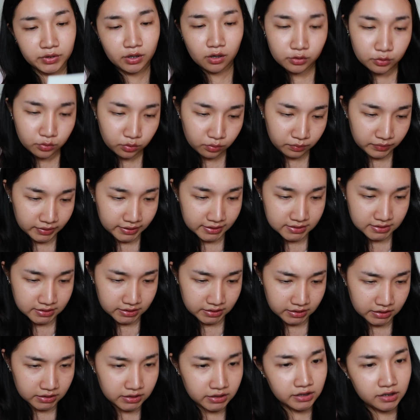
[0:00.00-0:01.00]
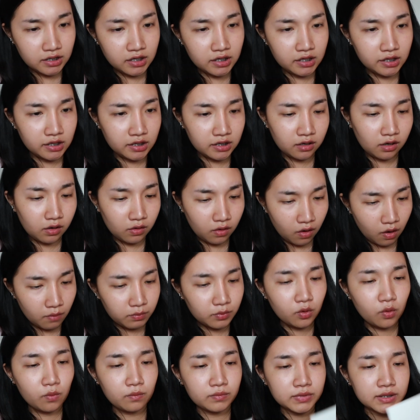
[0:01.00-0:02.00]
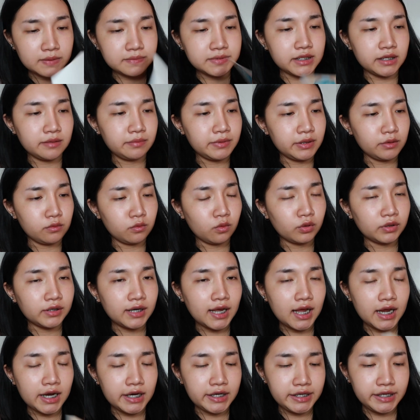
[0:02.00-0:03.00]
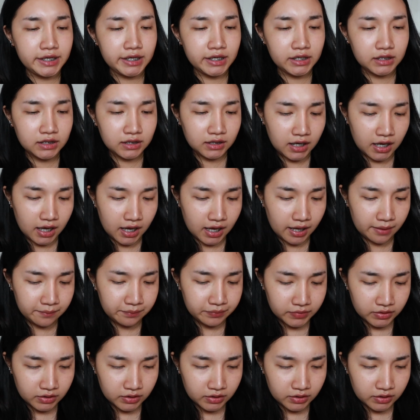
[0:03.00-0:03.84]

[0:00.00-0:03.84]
ก็ดูมีสีที่ครอบคลุมกับสีผิวคนไทยดีนะคะ